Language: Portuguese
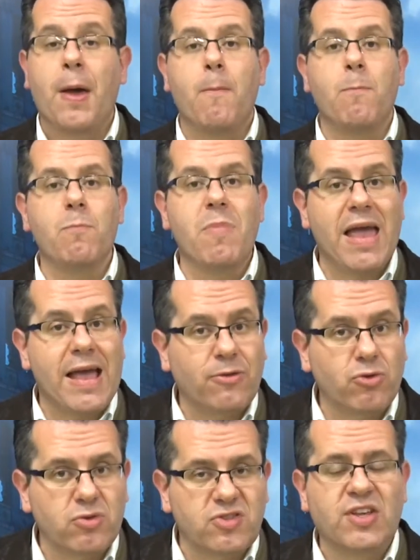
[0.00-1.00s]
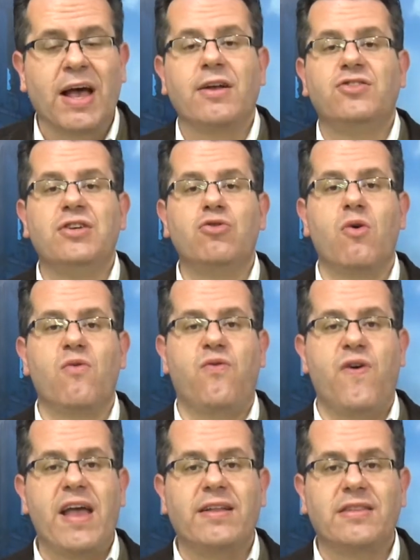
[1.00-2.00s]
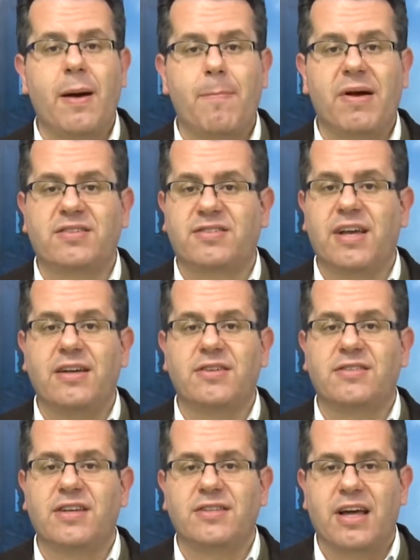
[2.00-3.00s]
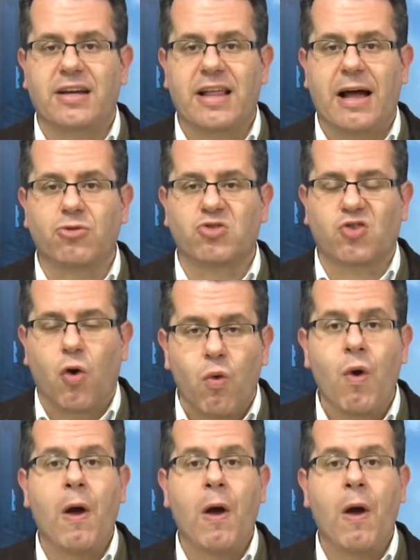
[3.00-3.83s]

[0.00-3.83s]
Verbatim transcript: menos de 90 pacientes internados com